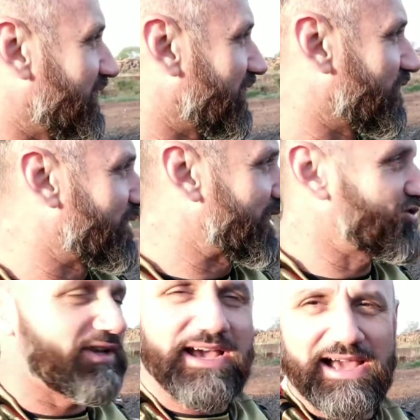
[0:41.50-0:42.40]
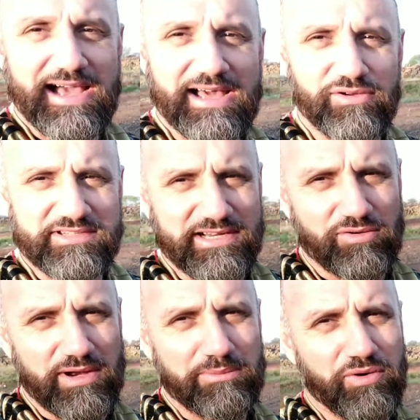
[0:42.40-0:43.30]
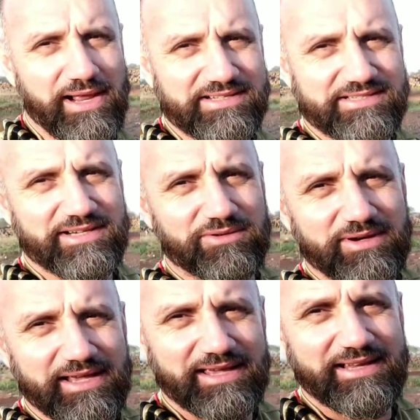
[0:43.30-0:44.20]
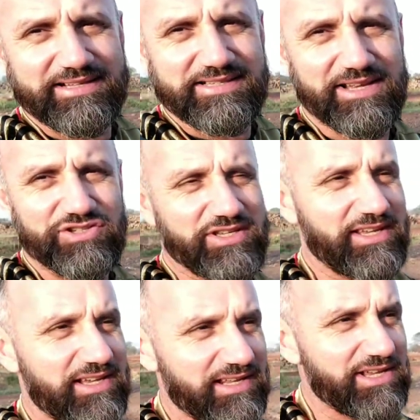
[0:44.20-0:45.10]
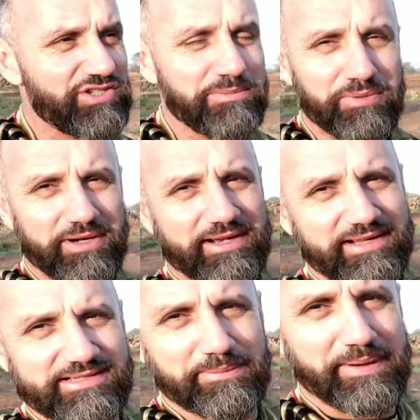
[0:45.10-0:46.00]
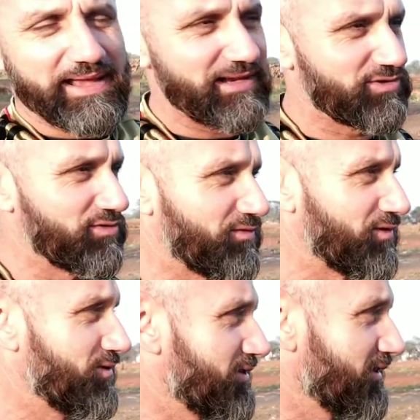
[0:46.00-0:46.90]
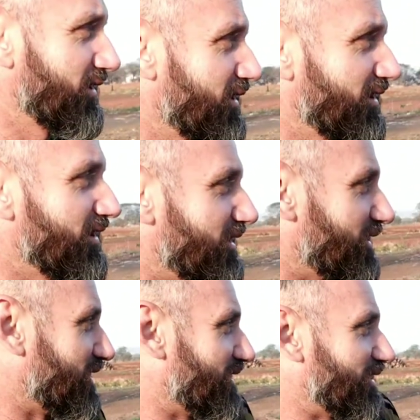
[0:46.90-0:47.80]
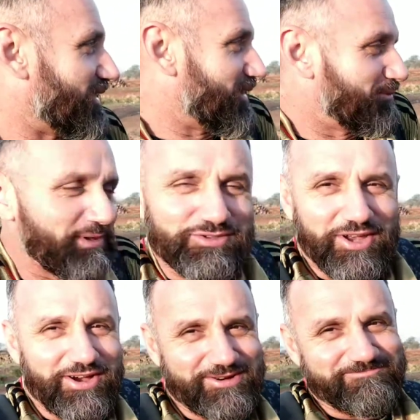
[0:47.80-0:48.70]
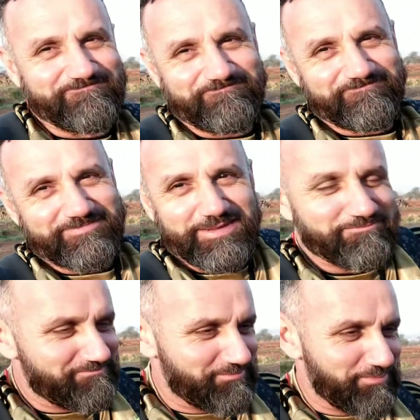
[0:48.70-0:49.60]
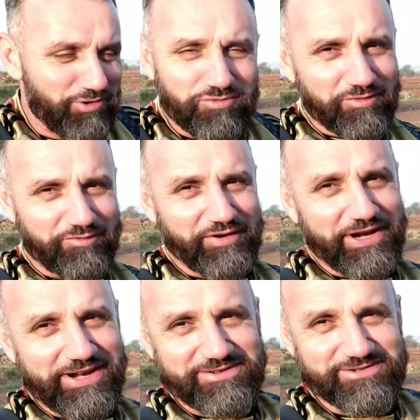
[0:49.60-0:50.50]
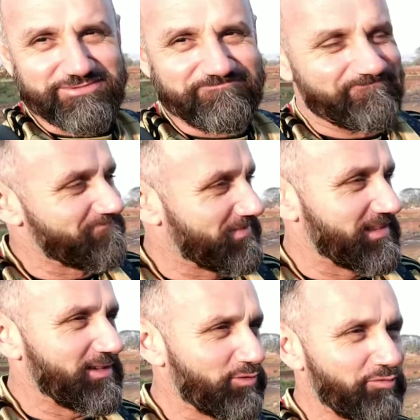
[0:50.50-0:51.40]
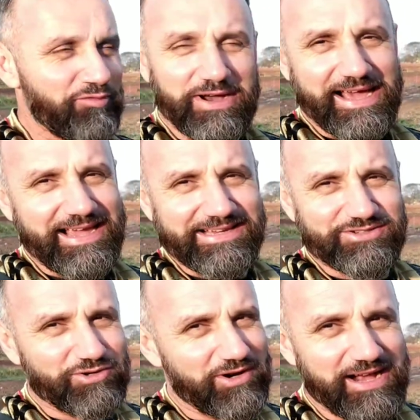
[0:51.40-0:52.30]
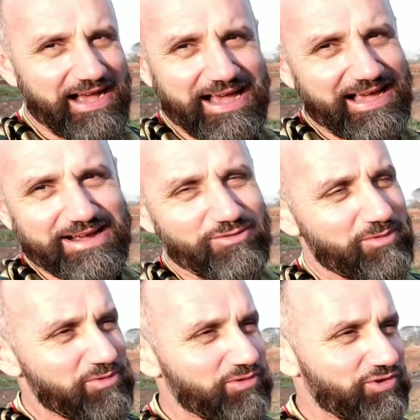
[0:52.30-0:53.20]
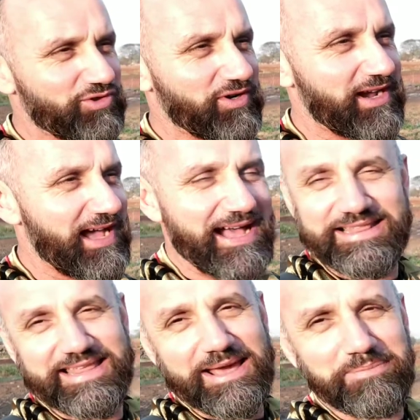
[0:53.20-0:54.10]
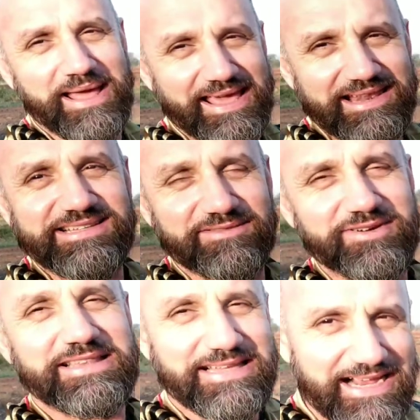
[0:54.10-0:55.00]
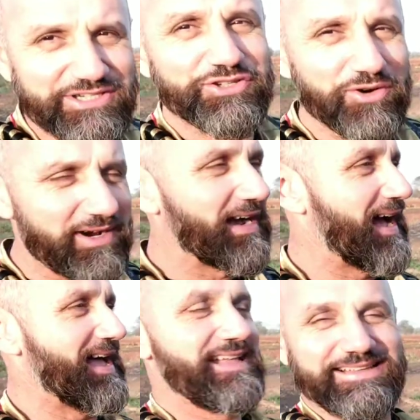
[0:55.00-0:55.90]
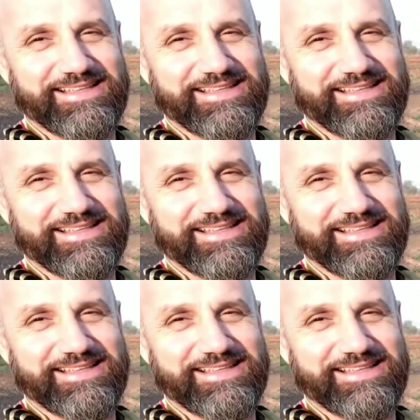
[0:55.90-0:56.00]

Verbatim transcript: Eu acho que a nossa colaboração aí ia ser de grande importância para isso, viu? Pessoal, pro governo, tanto faz jogar como não jogar, até para eles é vantagem jogar